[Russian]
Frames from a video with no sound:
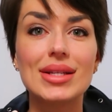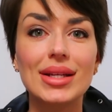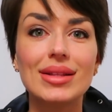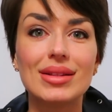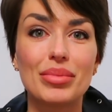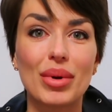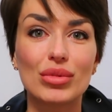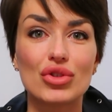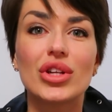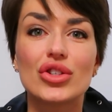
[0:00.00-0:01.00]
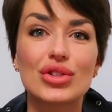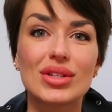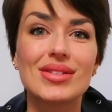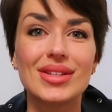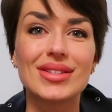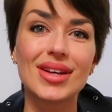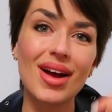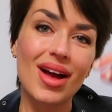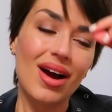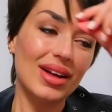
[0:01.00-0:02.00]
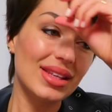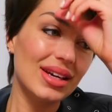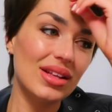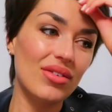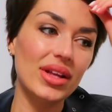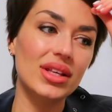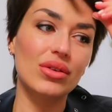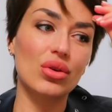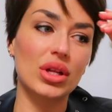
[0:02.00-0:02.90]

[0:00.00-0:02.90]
злить, ты прям начинаешь трястись от негодования. Я говорю,